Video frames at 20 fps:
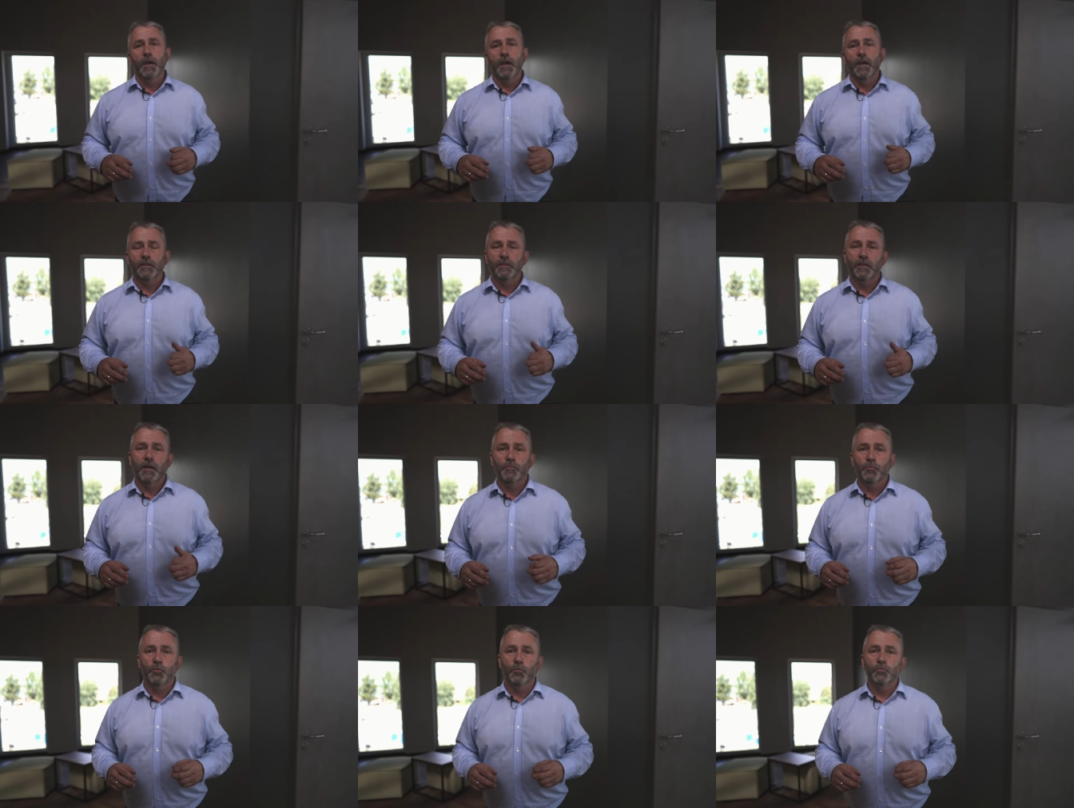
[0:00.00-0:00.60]

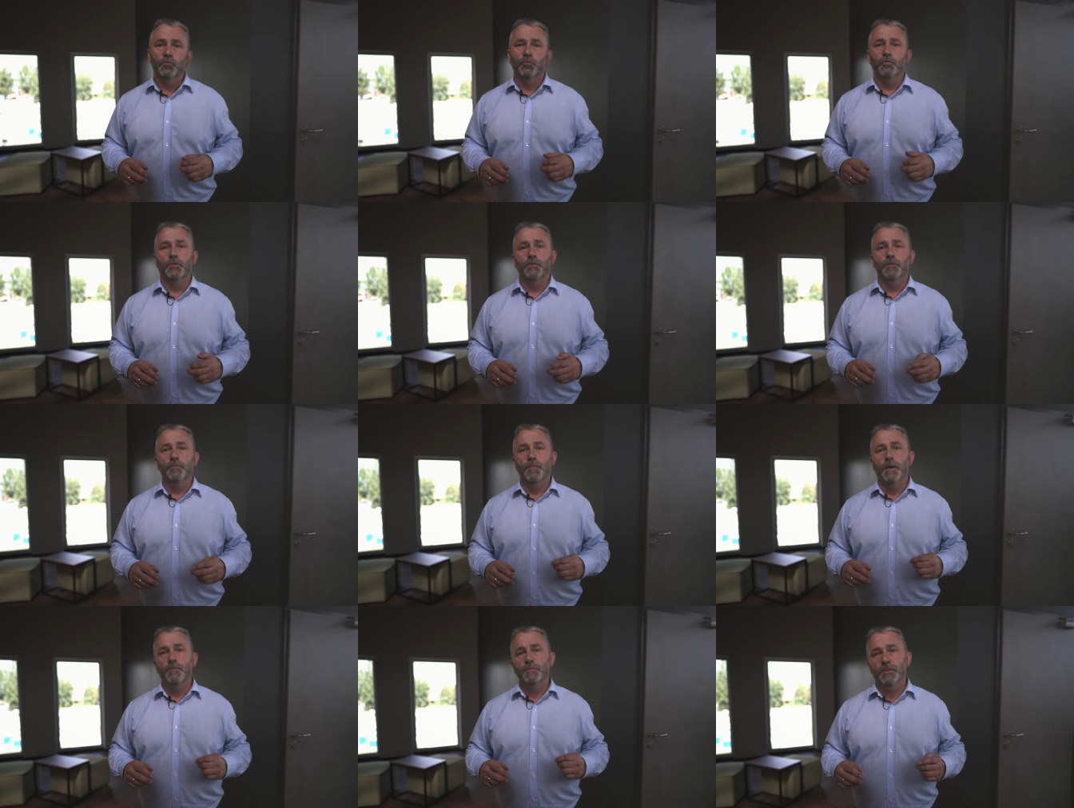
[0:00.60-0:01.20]
etapu,
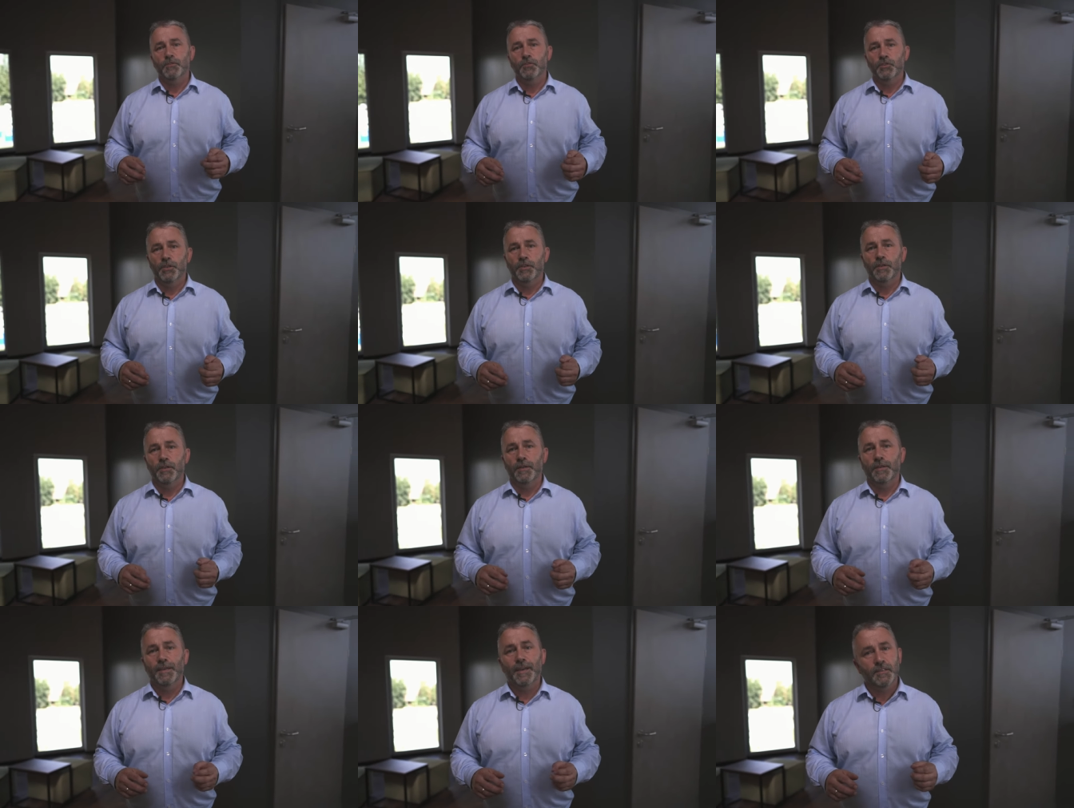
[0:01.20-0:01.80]
który mam
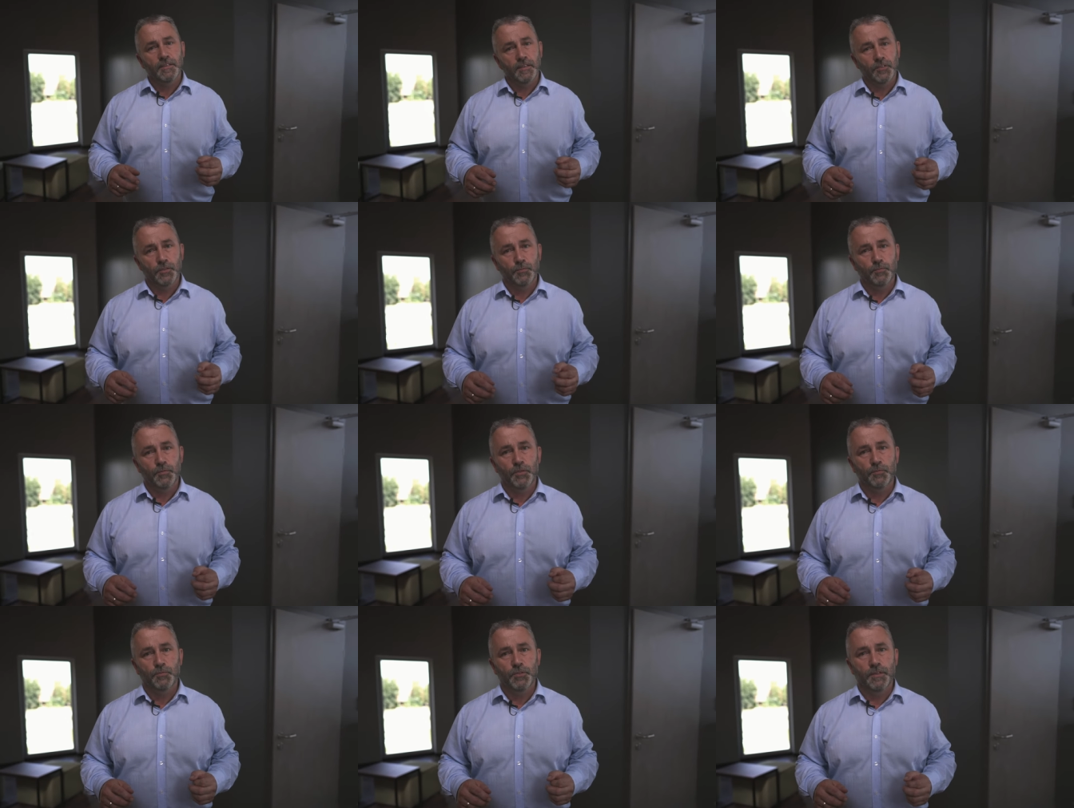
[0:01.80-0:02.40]
nadzieję jak
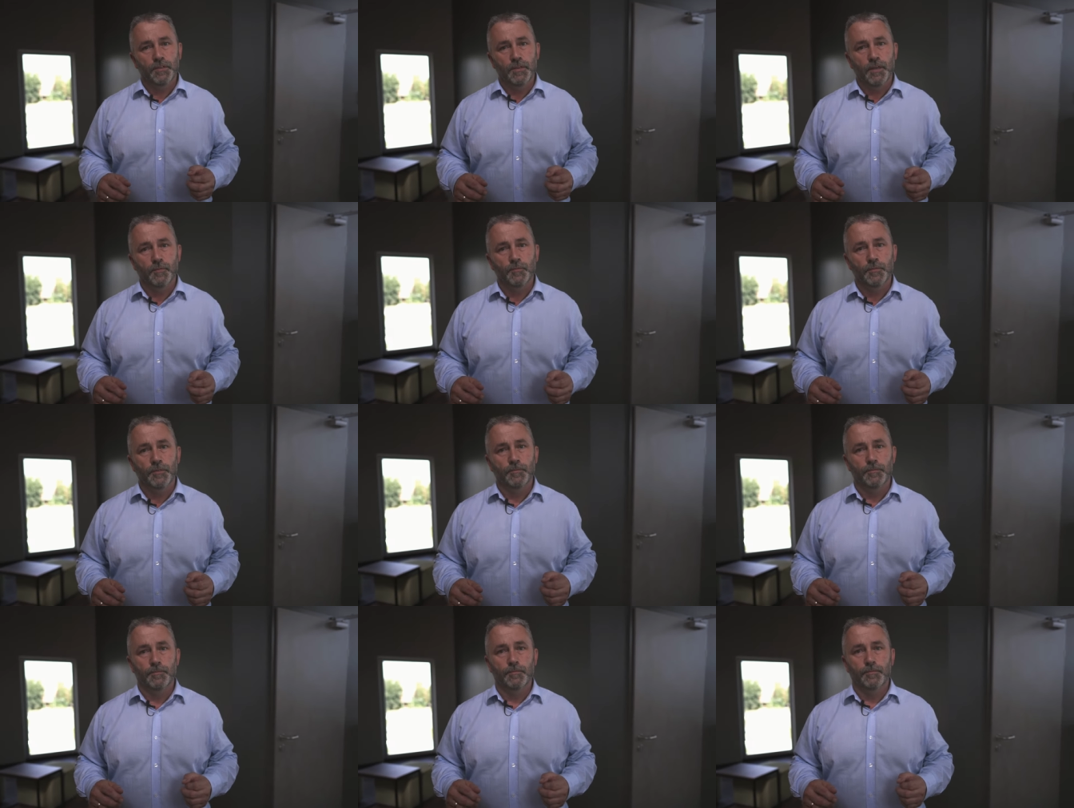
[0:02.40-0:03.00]
najszybciej przed
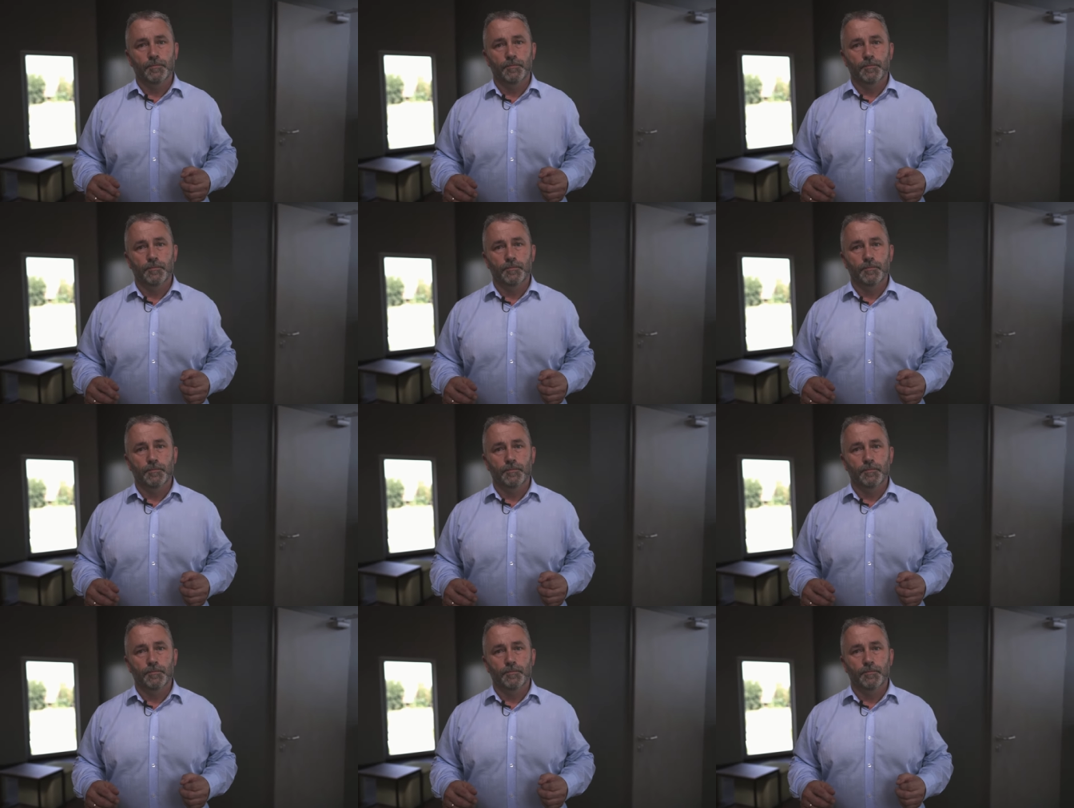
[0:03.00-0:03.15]
nami.